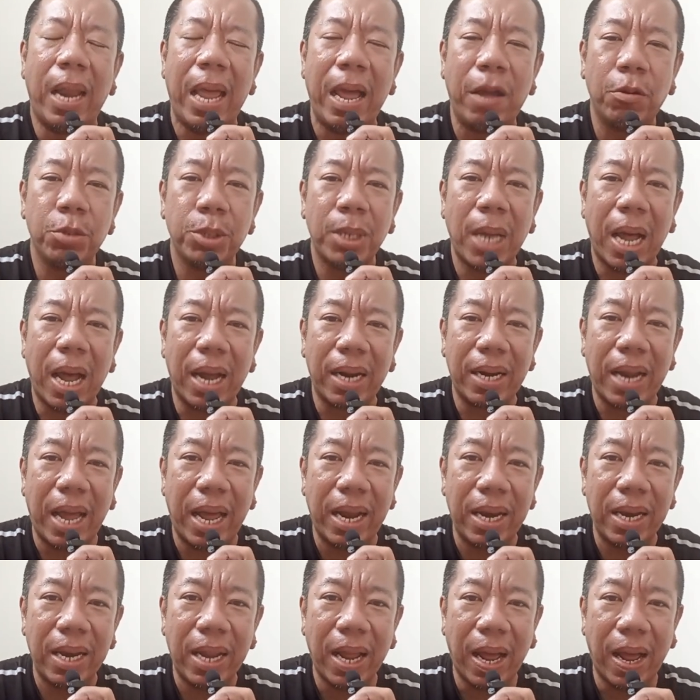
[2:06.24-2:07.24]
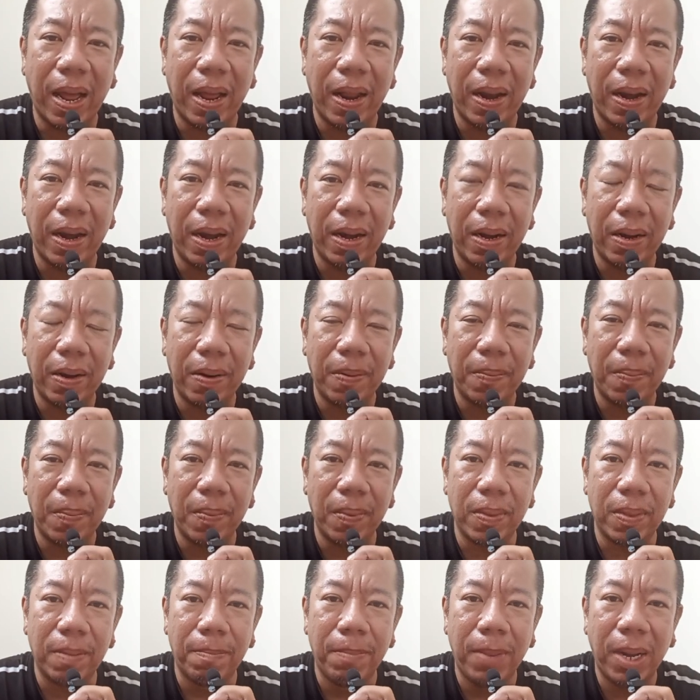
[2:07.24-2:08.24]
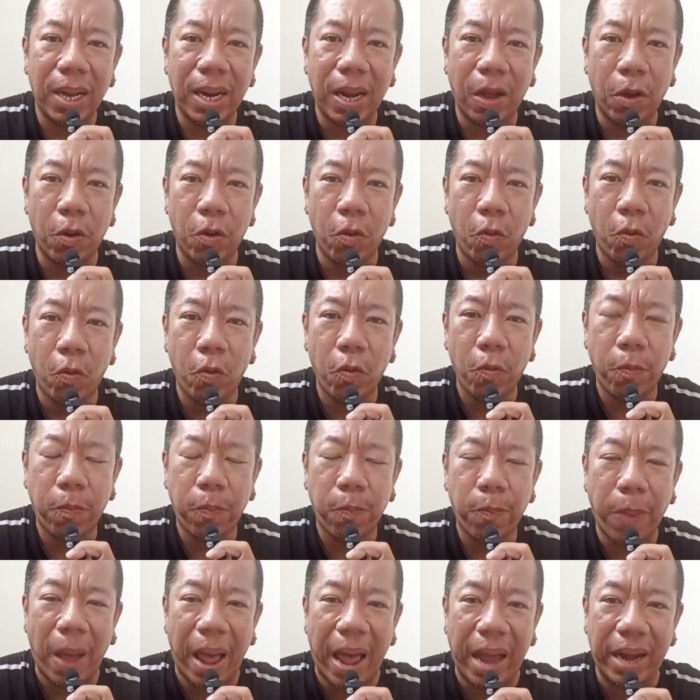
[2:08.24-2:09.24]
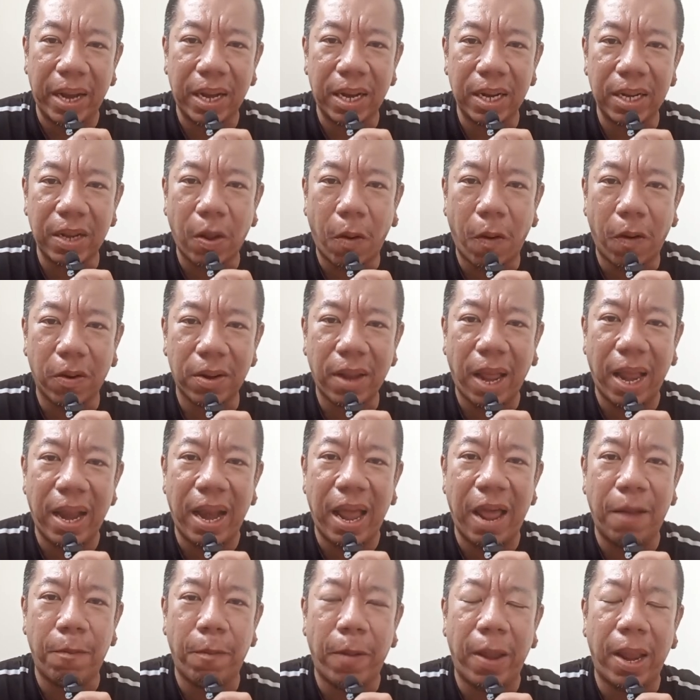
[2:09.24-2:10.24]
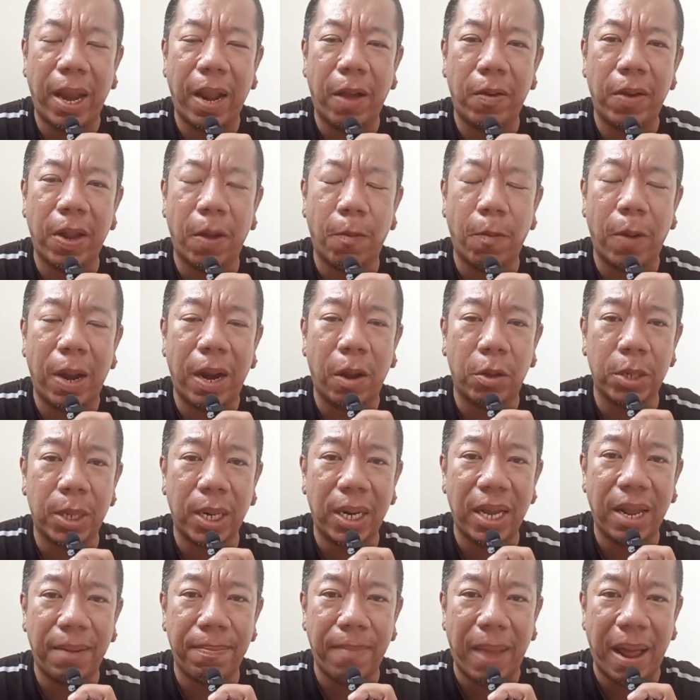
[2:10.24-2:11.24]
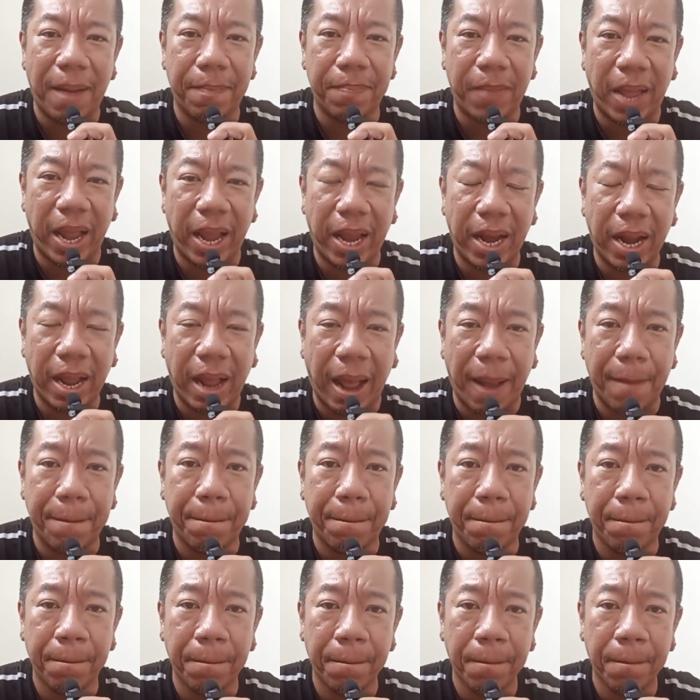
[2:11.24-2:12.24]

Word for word: แล้วจากนั้นเนี่ยเมื่อเรารู้แผนของ Thailand Way แล้วเนี่ยว่าเราจะเล่นแบบไหนนะครับ